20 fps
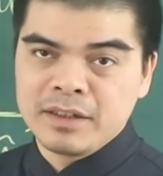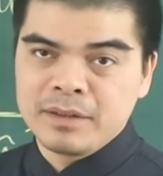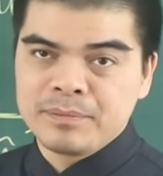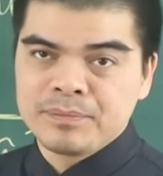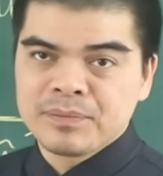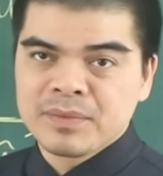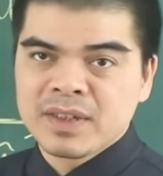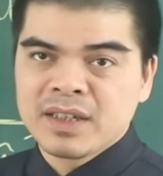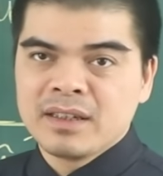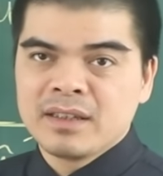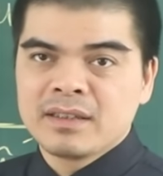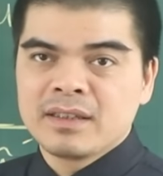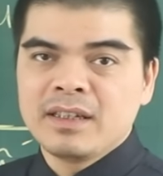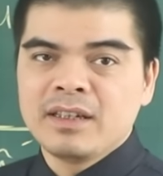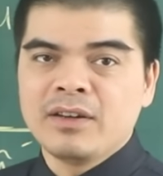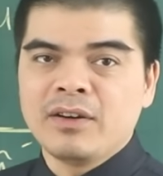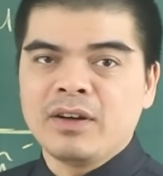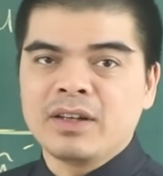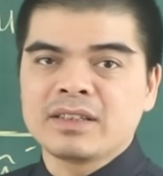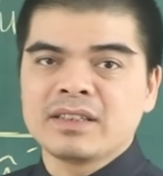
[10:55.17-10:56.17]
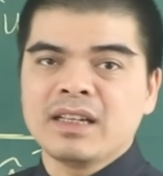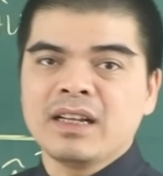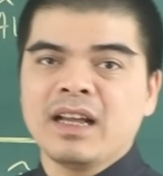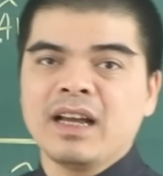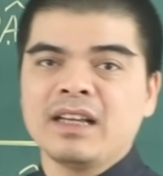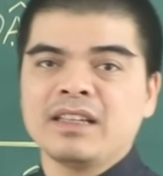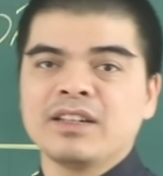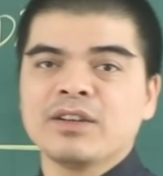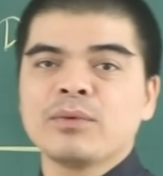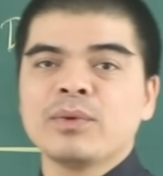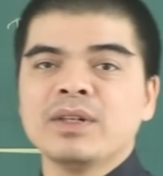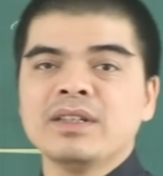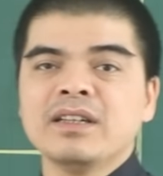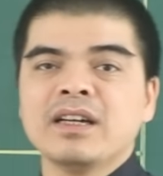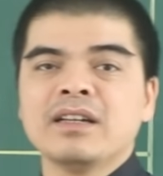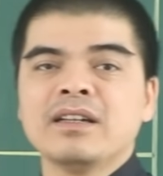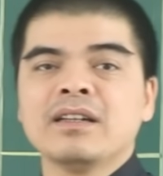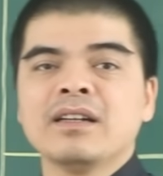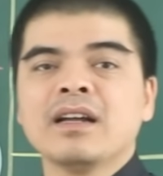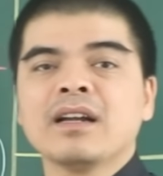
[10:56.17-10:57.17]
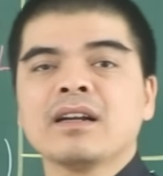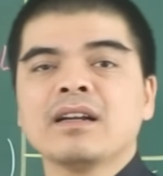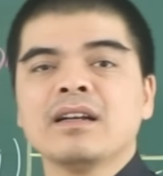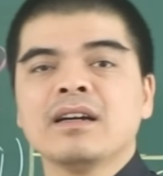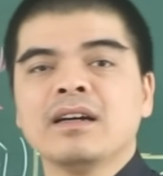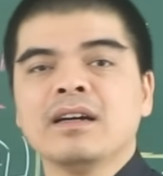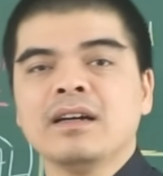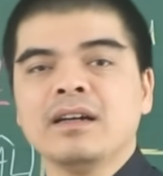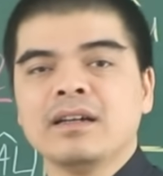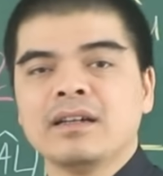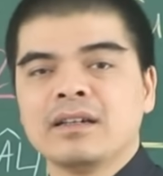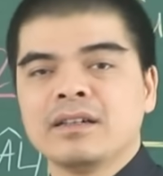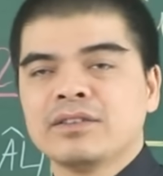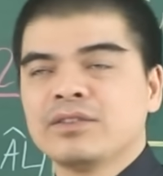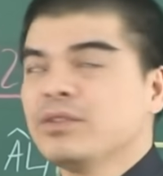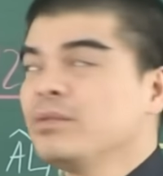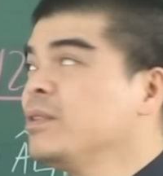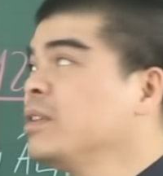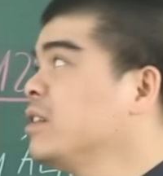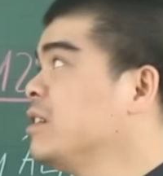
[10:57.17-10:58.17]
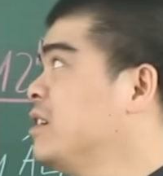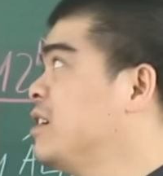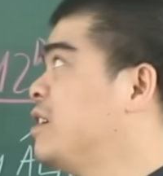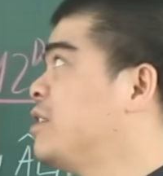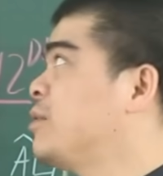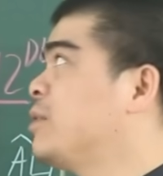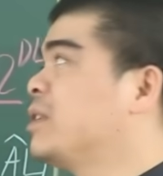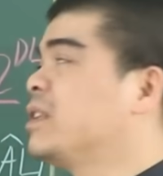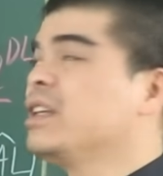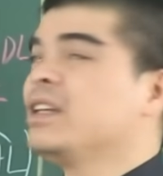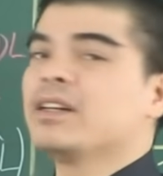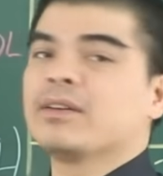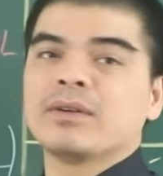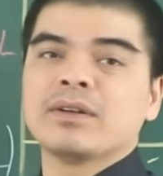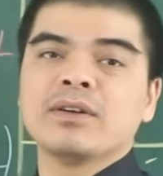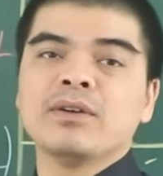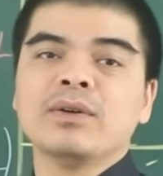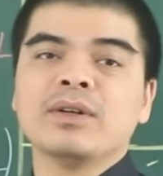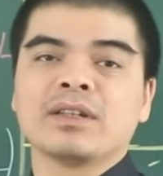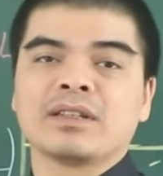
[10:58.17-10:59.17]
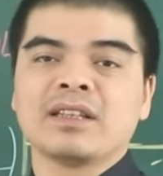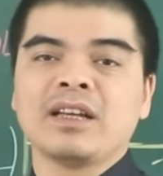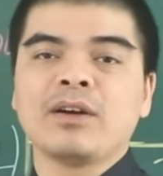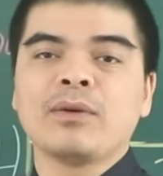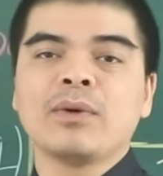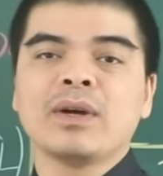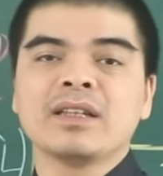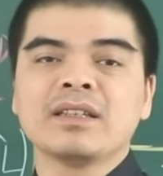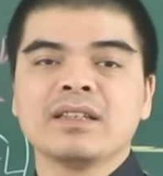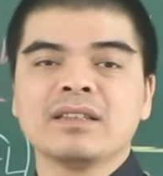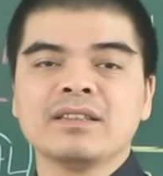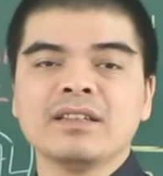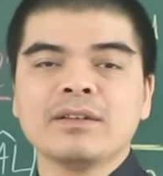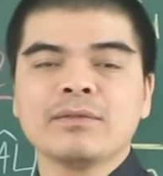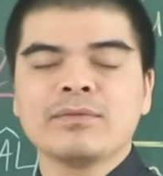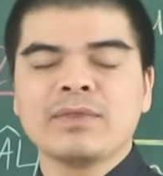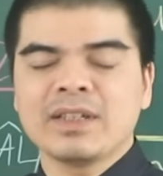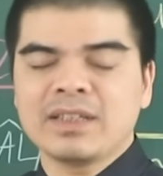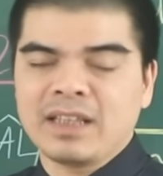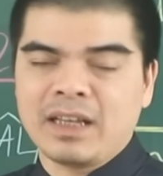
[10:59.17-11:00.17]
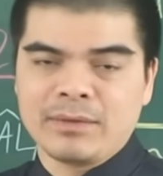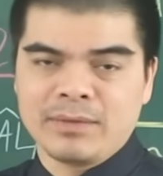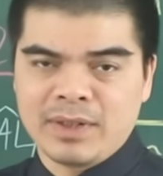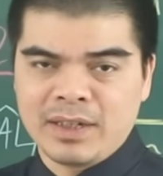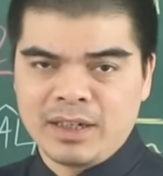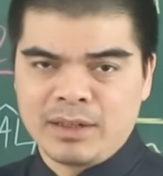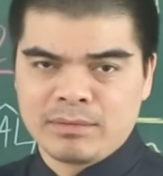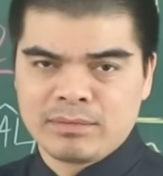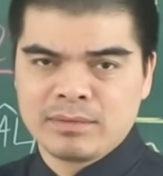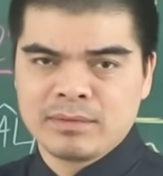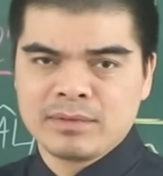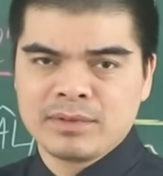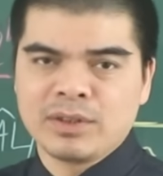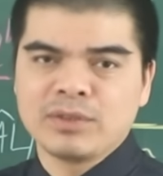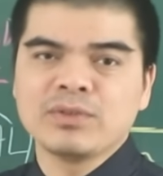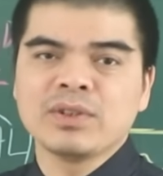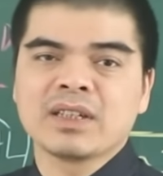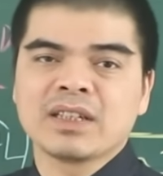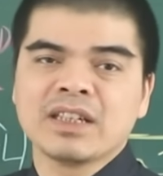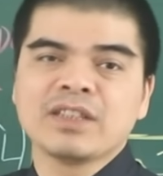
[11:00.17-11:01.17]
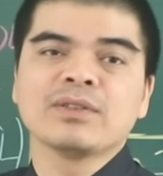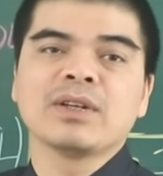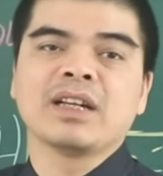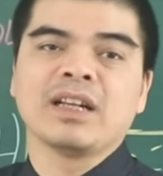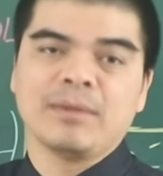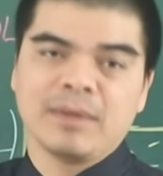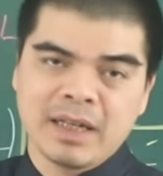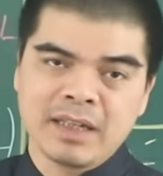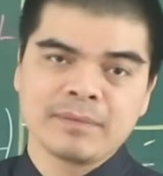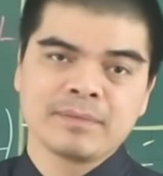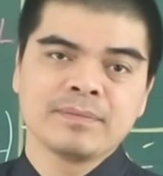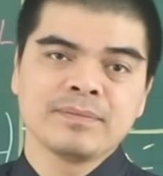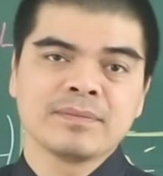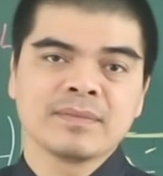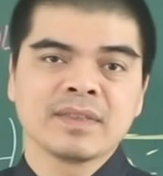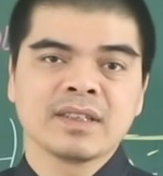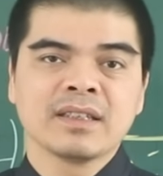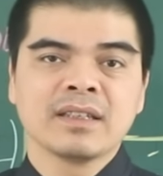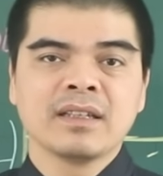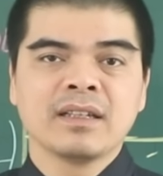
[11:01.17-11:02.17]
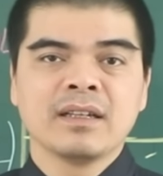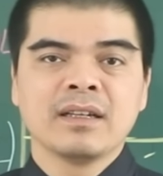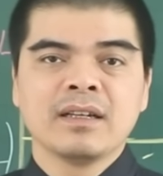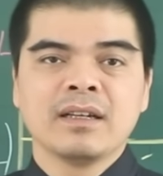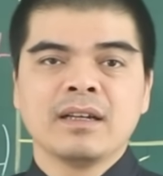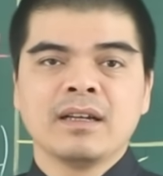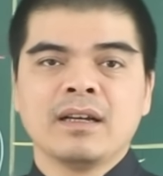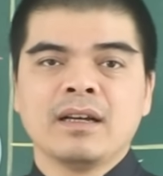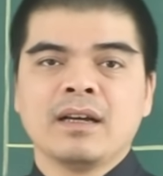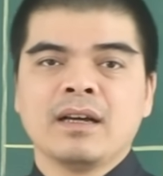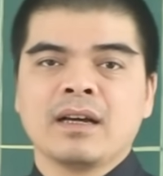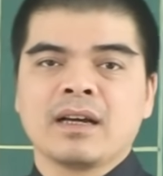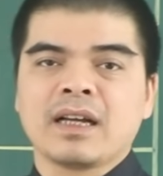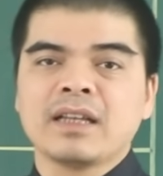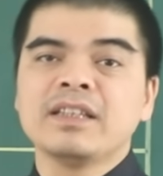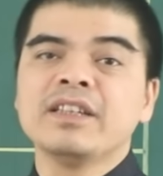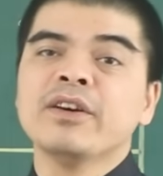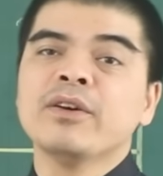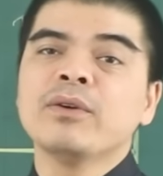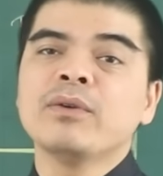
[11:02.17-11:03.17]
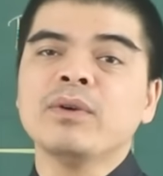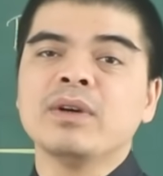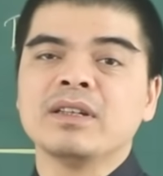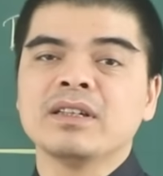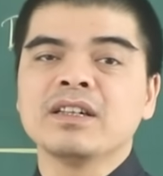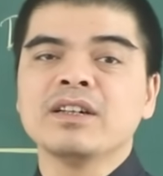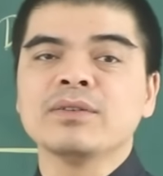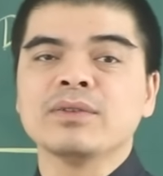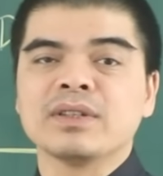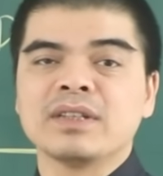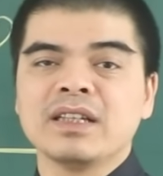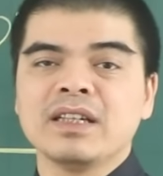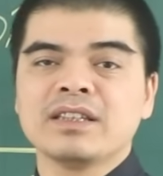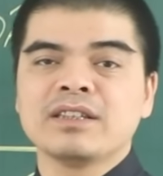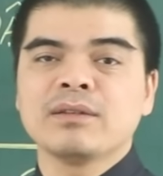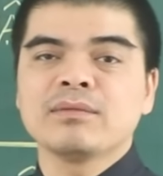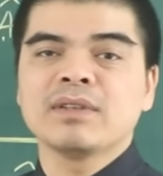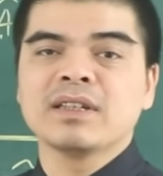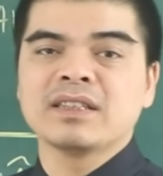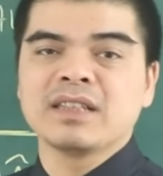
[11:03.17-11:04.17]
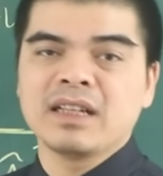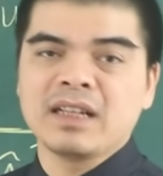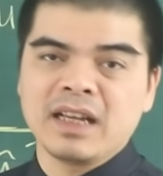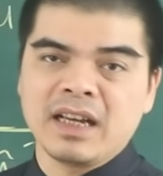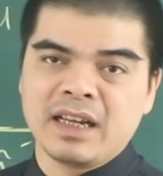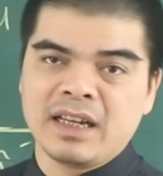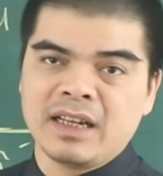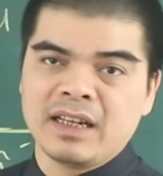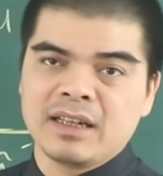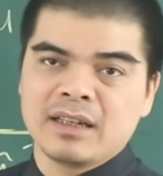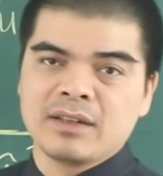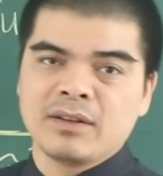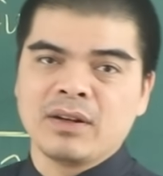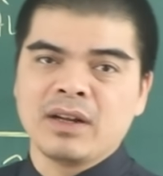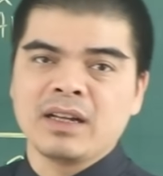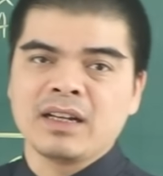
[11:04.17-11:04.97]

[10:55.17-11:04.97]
ấy, thì họ sẽ là những quý nhân nâng đỡ giúp những người tuổi Tỵ có cơ hội được thăng quan tiến chức, phát tài phát lộc trong chuyện kinh doanh làm ăn. Cái thiếu của những người tuổi Tỵ trong thời gian này ấy, đó